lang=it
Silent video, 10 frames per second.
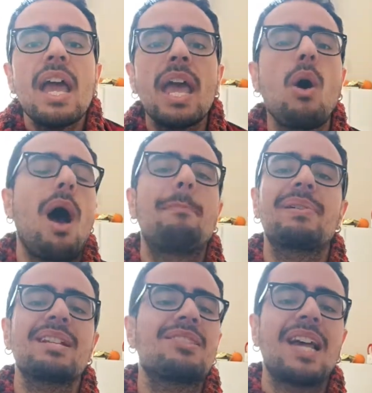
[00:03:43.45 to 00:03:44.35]
e ho
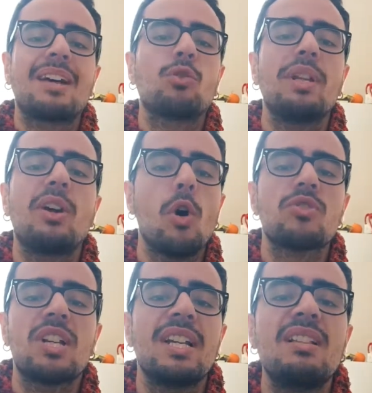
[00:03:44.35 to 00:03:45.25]
apprezzato le
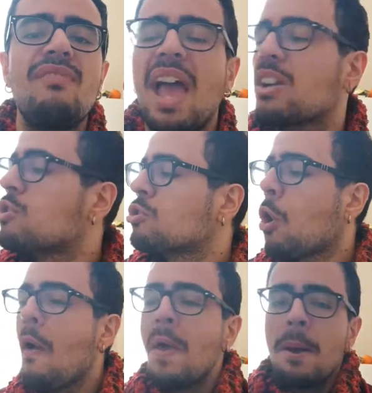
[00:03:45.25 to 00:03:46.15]
cose che ti vengono